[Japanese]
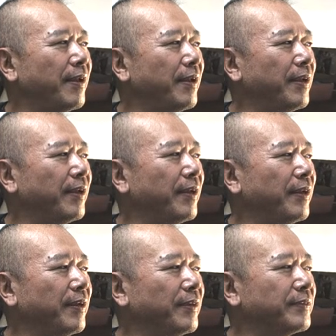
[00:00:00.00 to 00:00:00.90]

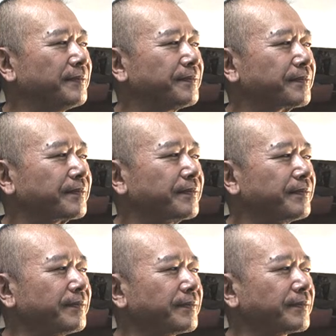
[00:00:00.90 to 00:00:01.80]

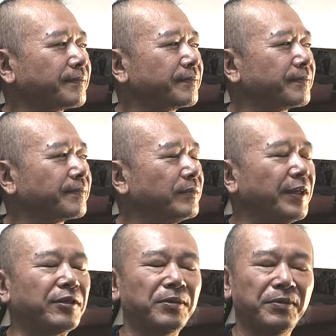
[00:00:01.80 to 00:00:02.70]

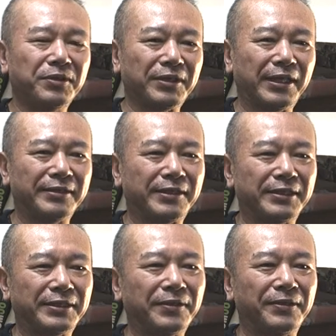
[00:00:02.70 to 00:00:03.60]
デッドボールと判定
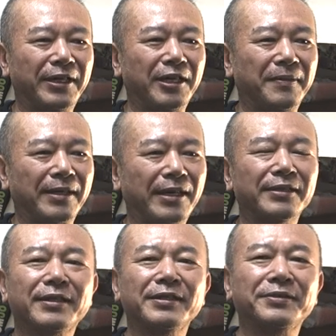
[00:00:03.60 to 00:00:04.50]
したのであれば
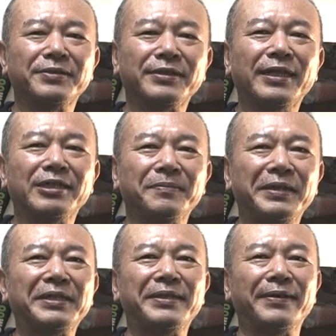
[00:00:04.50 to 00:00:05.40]
簡単に覆す
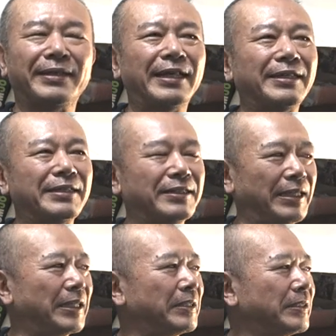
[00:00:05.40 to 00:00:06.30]
べきではないですね。